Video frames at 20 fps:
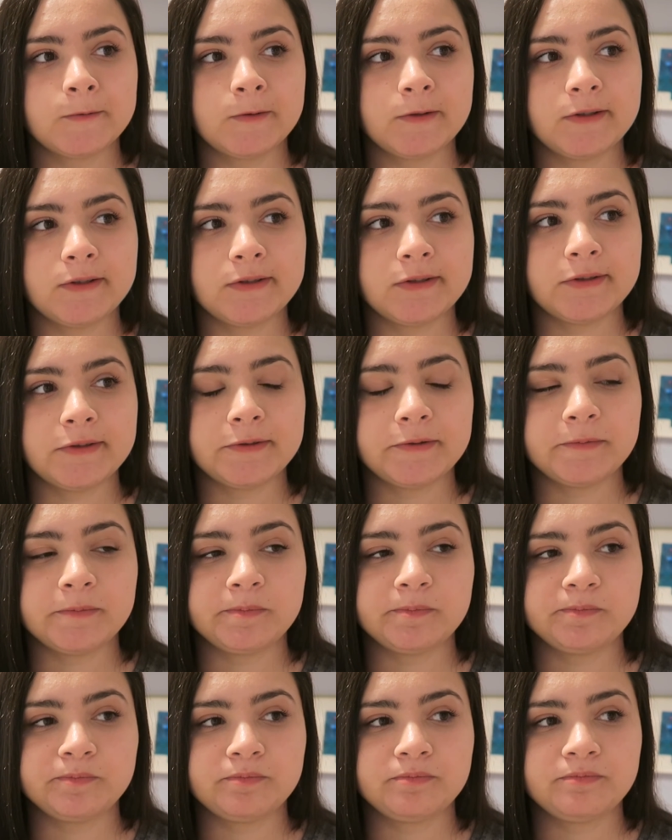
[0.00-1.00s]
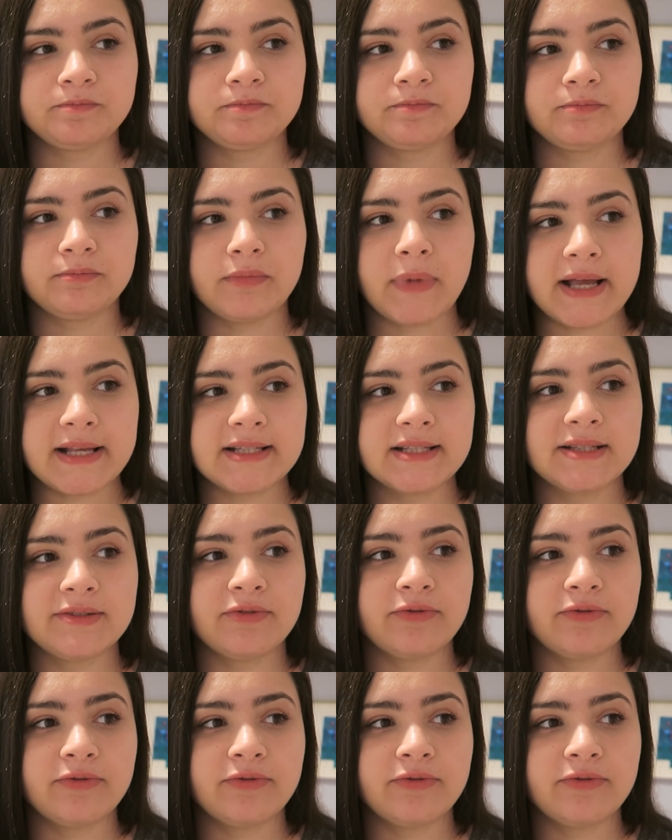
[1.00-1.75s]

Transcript: um, mais